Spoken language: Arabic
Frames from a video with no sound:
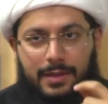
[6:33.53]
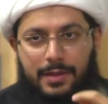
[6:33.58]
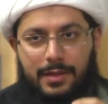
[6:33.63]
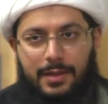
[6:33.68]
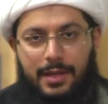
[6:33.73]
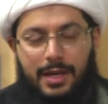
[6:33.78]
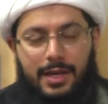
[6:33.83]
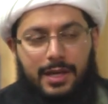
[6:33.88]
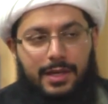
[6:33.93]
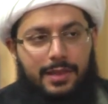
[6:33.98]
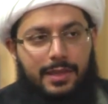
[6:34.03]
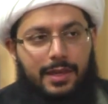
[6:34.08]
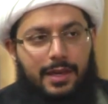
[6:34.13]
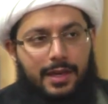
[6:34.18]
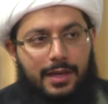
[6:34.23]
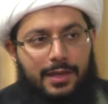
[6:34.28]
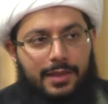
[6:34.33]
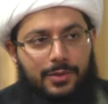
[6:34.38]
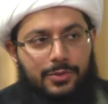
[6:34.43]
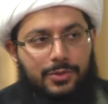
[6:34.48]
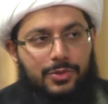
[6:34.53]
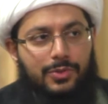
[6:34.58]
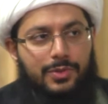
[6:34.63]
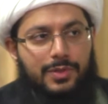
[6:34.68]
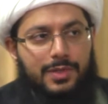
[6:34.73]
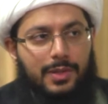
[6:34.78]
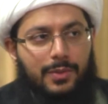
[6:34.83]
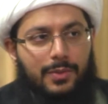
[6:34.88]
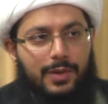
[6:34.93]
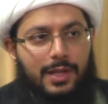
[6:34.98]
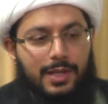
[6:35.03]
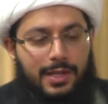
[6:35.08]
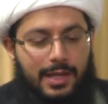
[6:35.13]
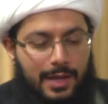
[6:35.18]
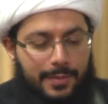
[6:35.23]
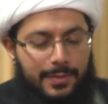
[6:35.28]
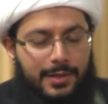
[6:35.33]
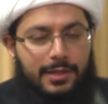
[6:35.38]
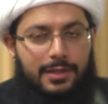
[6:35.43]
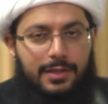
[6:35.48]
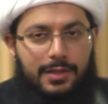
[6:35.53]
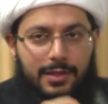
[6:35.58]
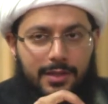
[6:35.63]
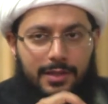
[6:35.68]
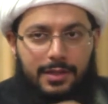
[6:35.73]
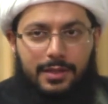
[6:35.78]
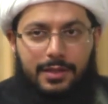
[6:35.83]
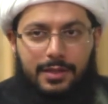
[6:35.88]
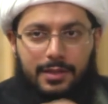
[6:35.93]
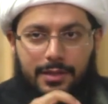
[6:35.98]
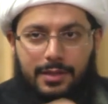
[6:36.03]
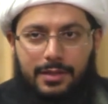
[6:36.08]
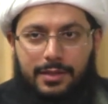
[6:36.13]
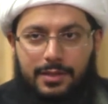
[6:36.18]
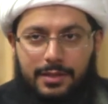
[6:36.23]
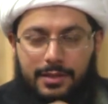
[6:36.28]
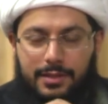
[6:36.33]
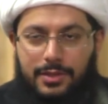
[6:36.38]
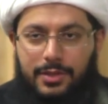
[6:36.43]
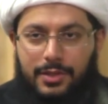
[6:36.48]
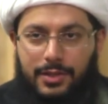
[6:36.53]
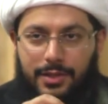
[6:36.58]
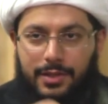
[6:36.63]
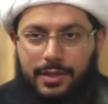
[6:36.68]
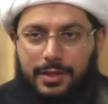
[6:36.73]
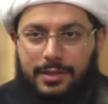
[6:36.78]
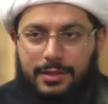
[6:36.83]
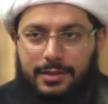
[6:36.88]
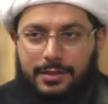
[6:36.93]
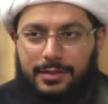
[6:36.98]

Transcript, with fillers: ياخذ هذا وشنو سوى له قام يقرضه